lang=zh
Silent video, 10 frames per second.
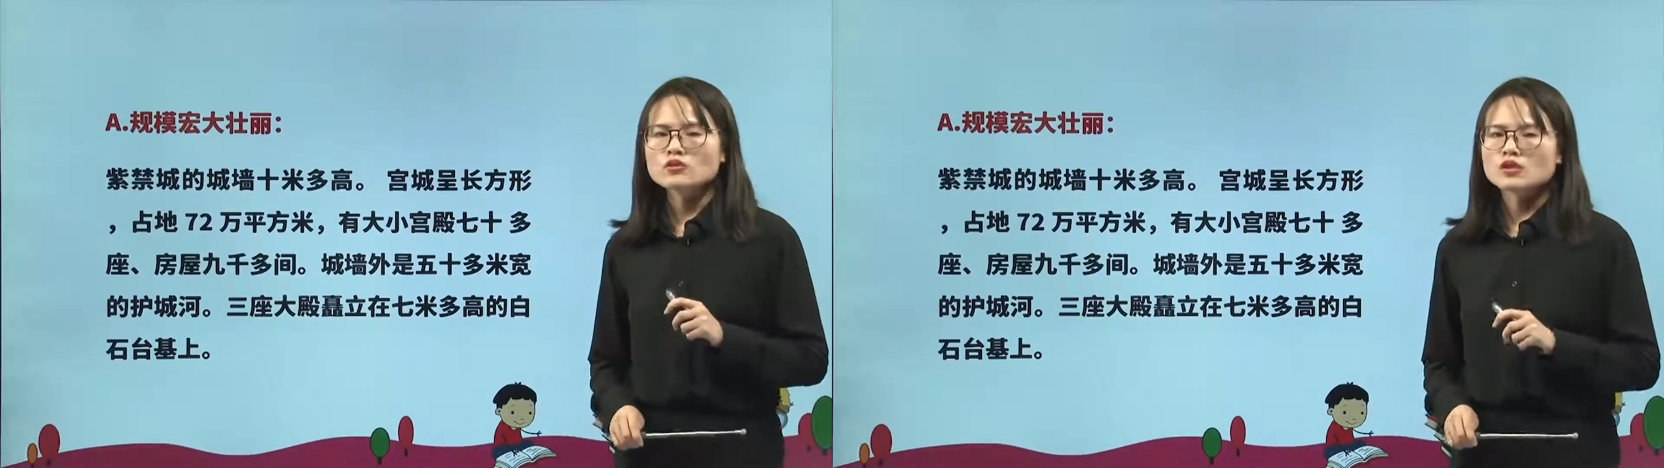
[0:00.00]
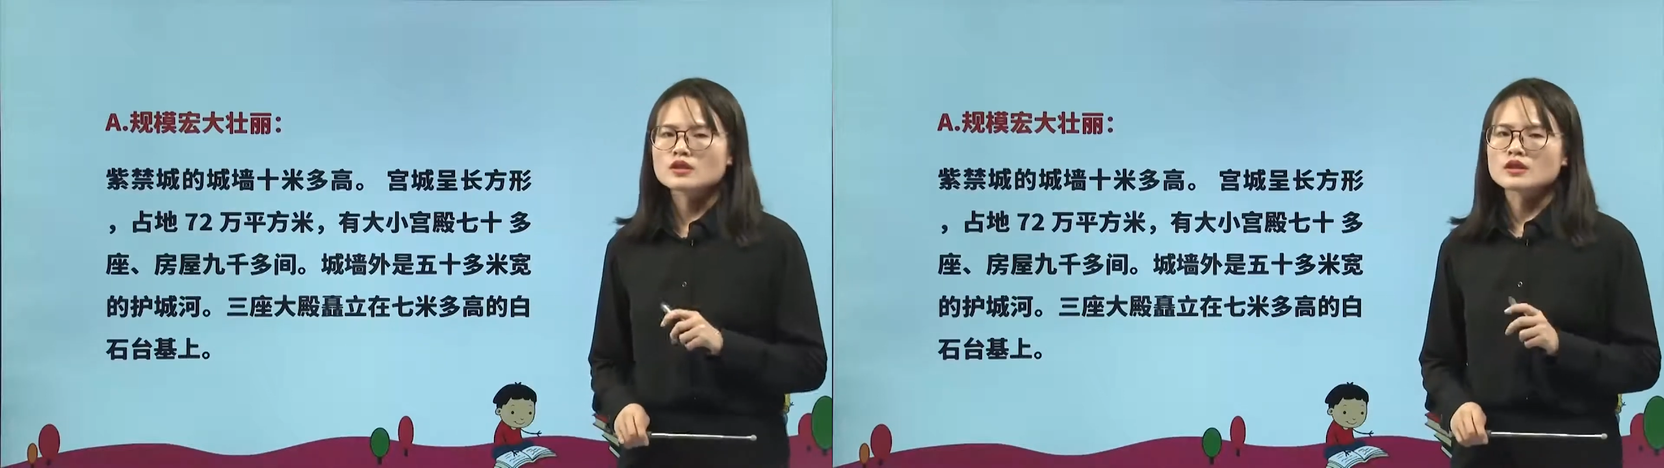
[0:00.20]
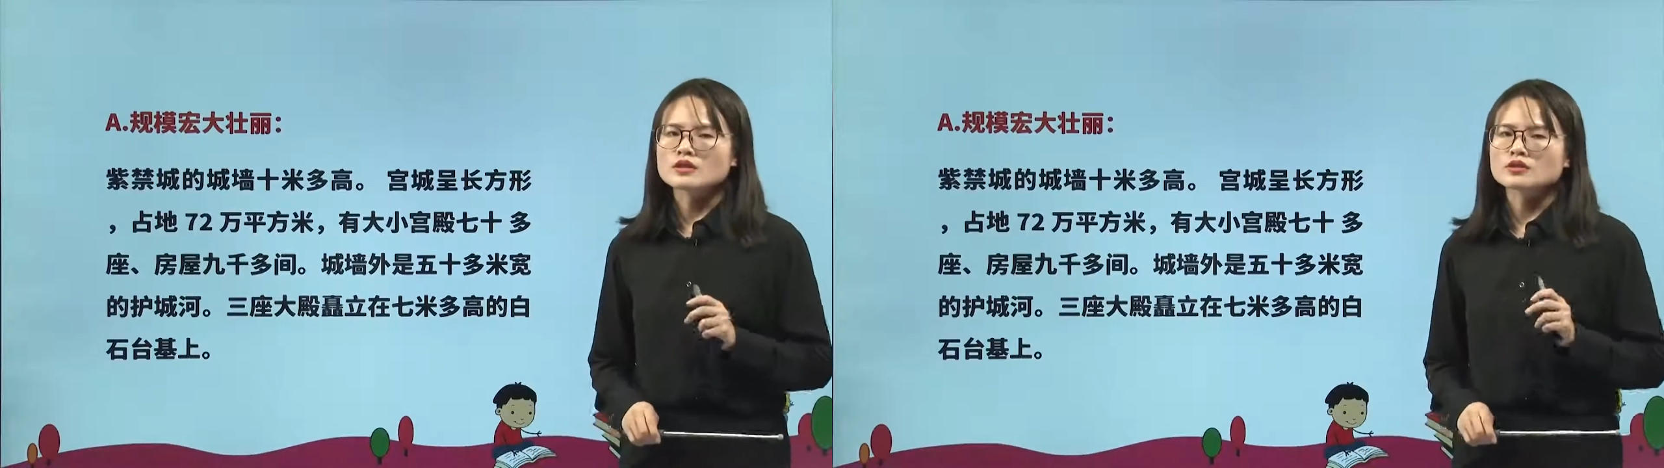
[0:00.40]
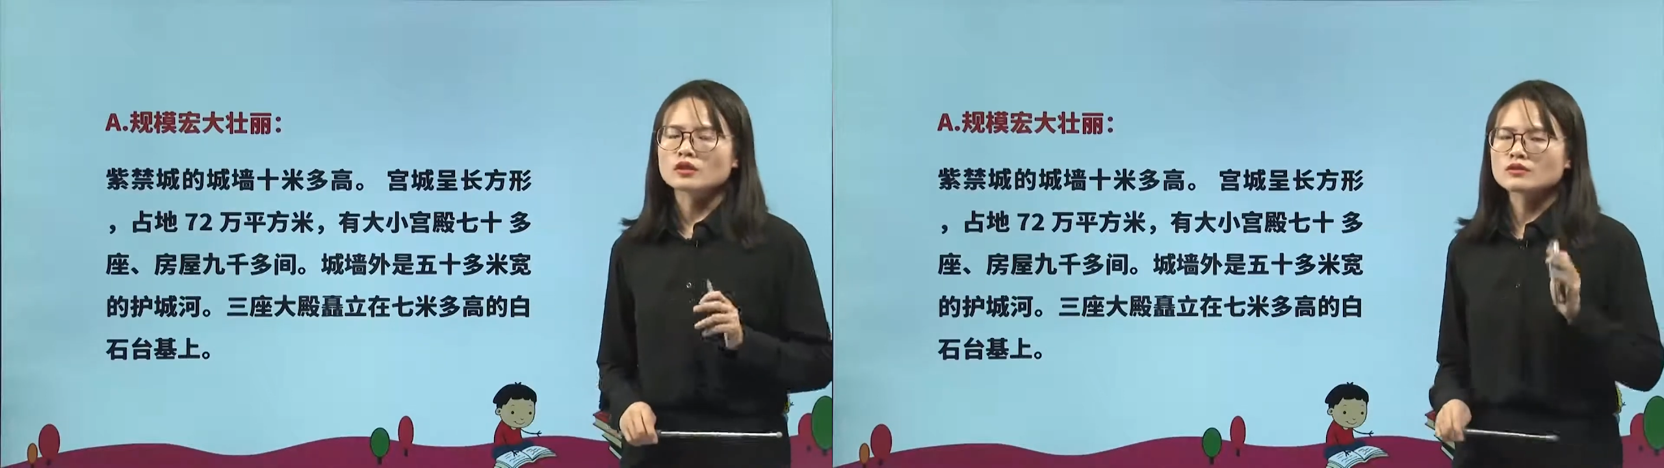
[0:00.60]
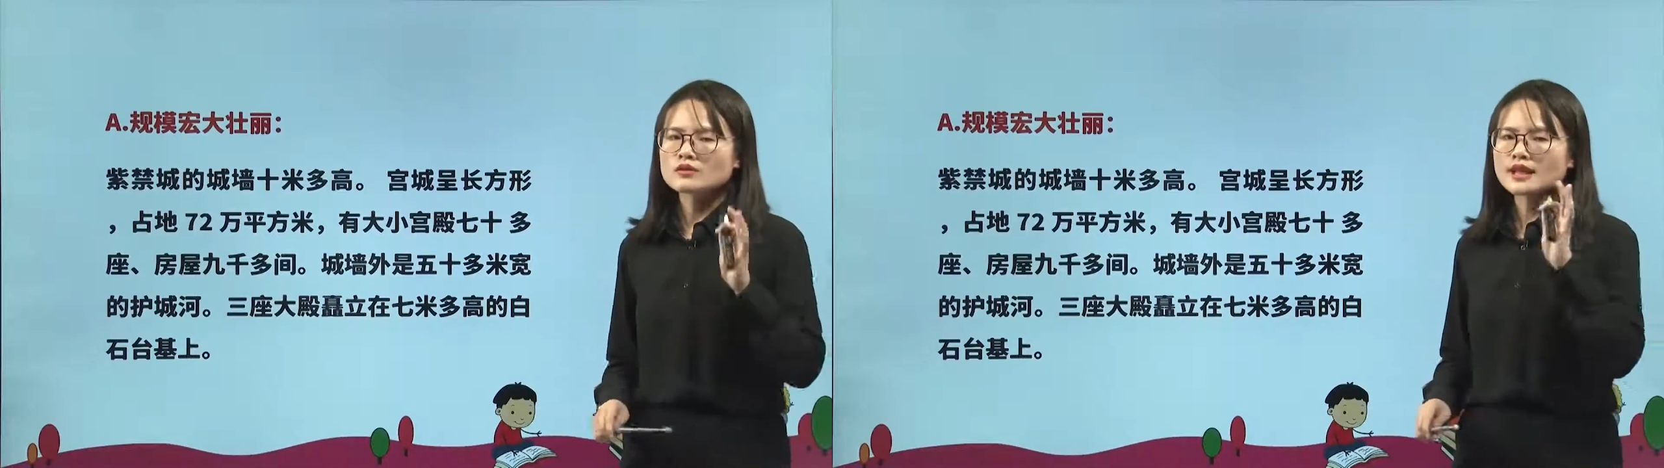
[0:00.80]
作者是
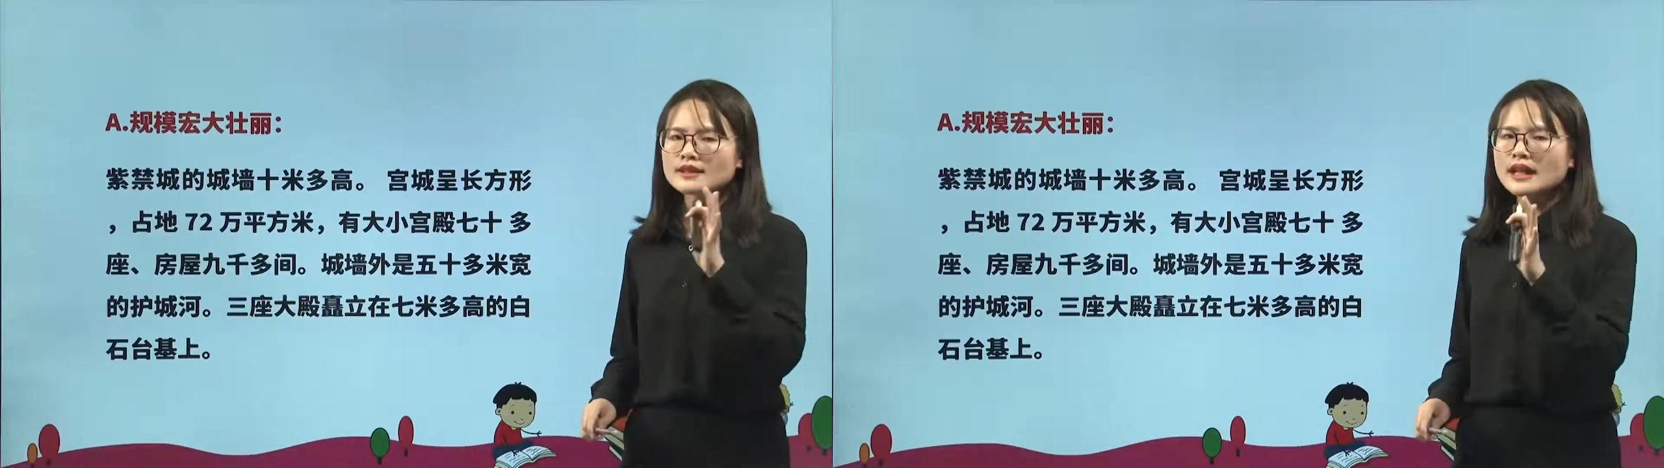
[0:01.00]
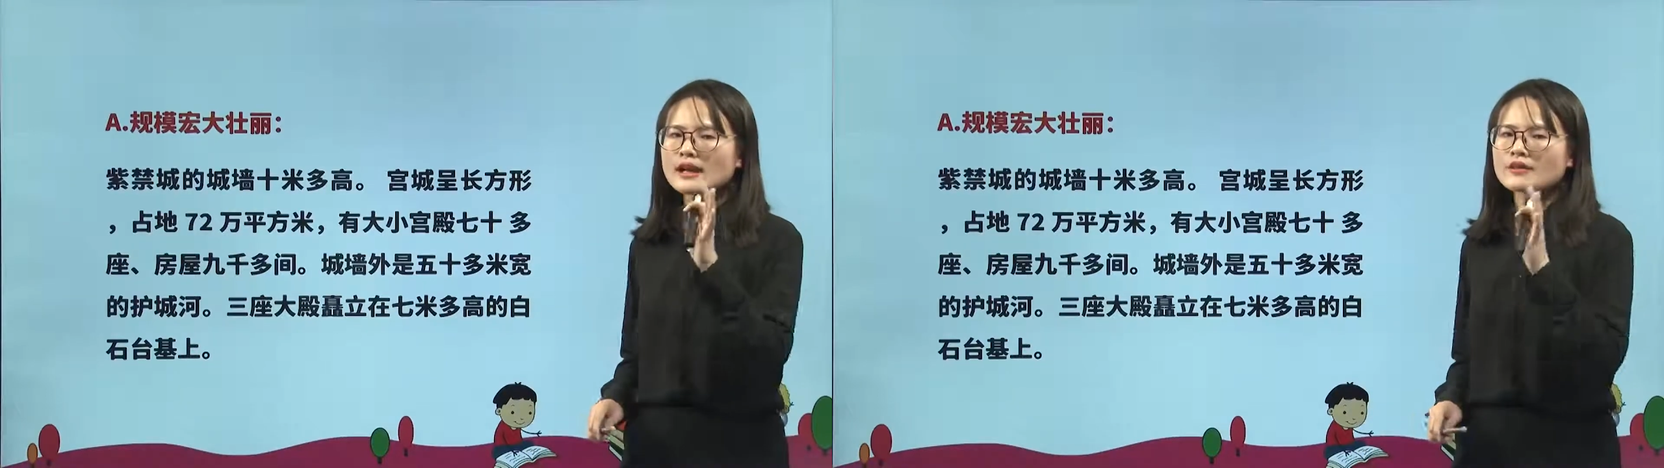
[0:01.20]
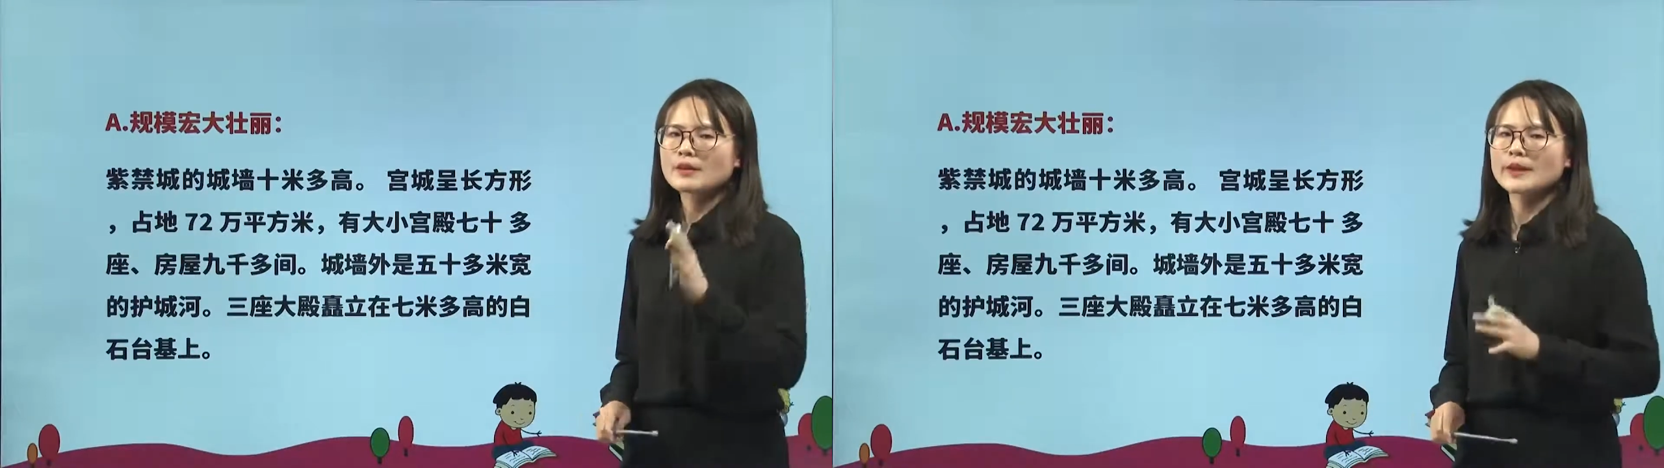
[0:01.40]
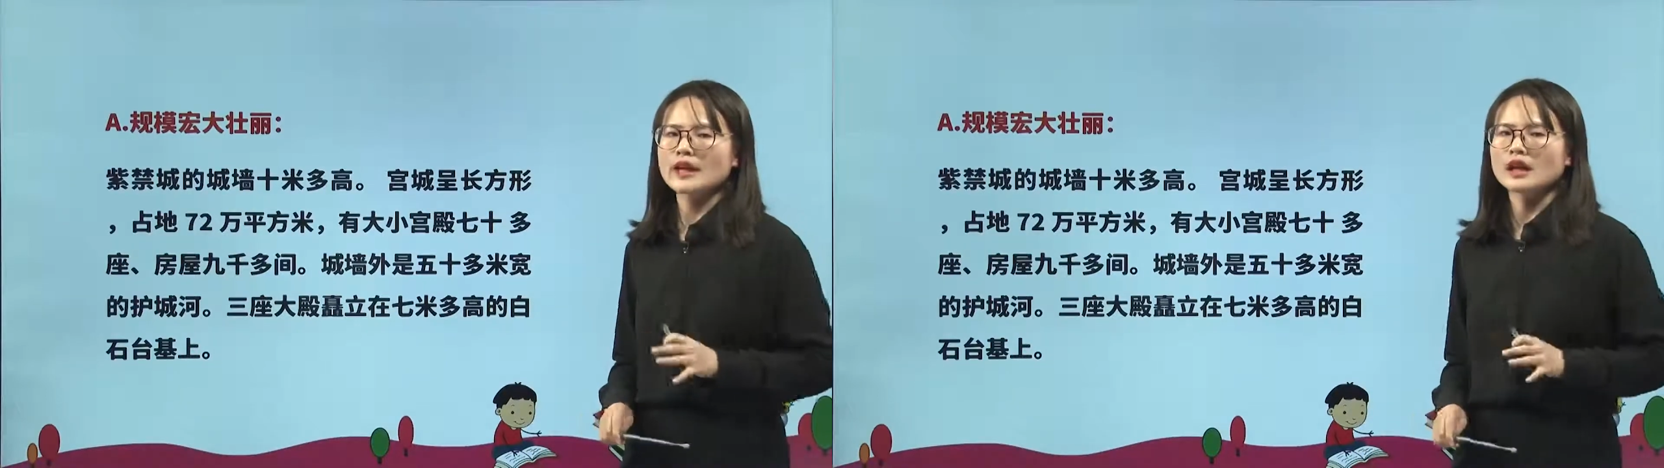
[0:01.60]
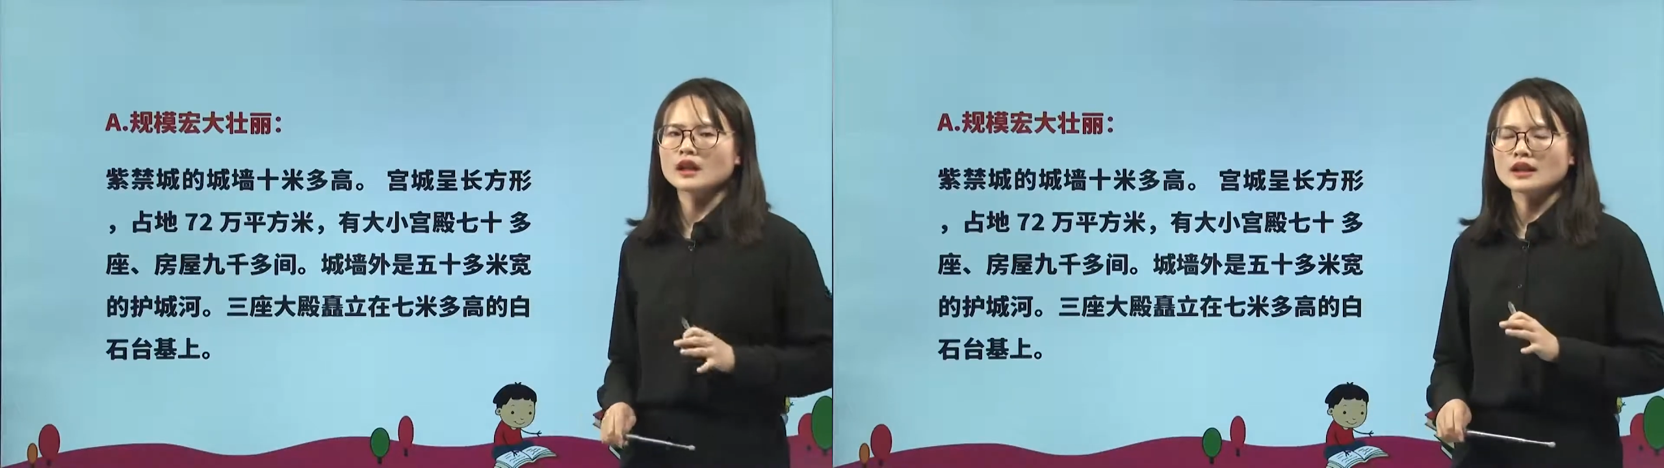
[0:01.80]
从三大方面